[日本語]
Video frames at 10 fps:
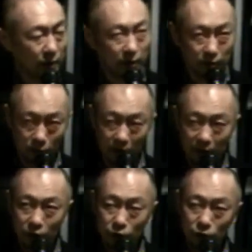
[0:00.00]
そんなに
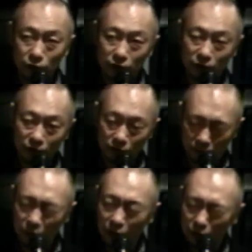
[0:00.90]
経っ
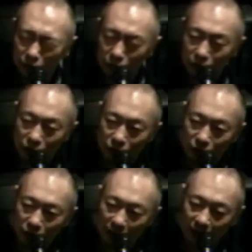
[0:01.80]

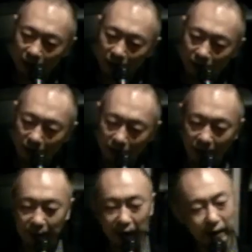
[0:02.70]
た？91年ぐらいに西
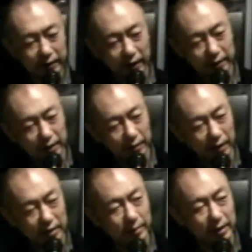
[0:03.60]
武開発入ったのが
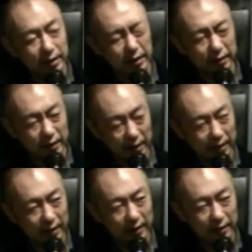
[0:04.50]
初めて。デビューが西武
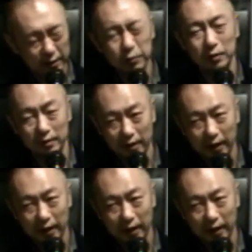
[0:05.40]
開発。そうですね。だから